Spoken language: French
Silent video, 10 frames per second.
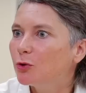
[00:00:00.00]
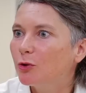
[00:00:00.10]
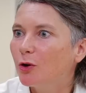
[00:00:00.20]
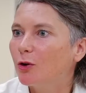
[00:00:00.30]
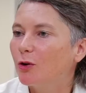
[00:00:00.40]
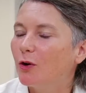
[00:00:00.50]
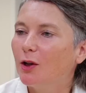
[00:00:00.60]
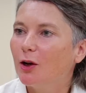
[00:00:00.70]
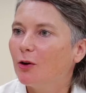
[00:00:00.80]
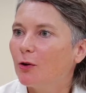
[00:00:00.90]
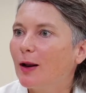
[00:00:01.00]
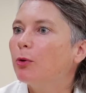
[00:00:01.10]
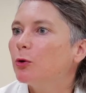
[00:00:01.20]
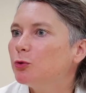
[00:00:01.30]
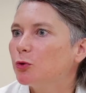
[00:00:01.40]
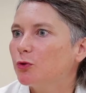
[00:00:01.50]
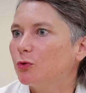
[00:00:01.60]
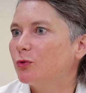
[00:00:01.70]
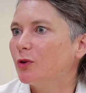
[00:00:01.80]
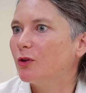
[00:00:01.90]
euh, euh, la
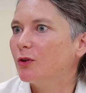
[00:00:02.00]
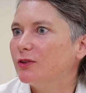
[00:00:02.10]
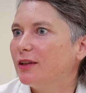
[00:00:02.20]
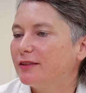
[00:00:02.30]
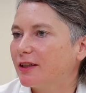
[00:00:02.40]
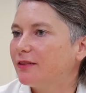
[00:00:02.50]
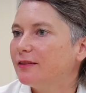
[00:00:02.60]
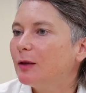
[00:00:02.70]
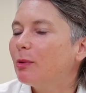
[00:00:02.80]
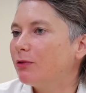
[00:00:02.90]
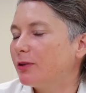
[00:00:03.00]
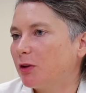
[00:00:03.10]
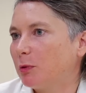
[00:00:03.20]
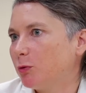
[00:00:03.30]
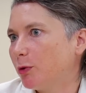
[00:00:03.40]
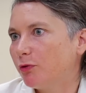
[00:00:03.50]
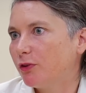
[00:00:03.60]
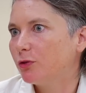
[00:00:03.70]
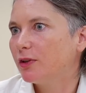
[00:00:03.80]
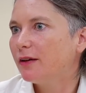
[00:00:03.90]
production euh, d'électricité par votre expérience
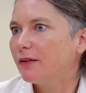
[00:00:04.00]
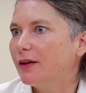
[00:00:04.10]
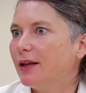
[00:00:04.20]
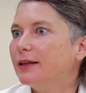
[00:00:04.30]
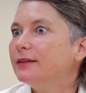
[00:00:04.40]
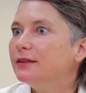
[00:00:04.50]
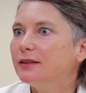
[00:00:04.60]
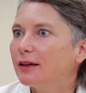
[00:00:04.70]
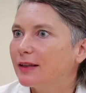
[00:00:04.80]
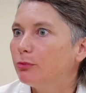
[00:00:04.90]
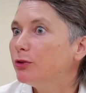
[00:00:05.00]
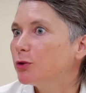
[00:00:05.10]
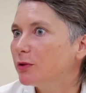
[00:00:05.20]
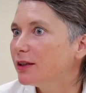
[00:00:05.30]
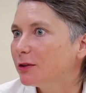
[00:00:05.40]
professionnelle, ni un habitué